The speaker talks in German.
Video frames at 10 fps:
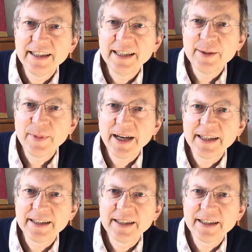Die
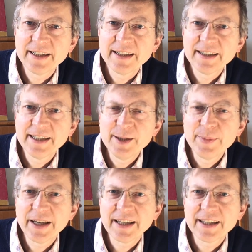Gemeinde
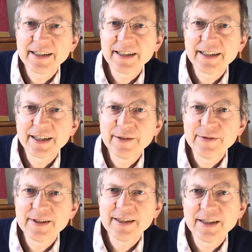Dilbrecht
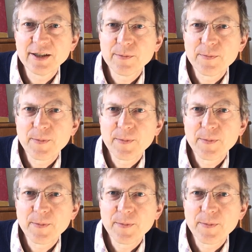trifft sich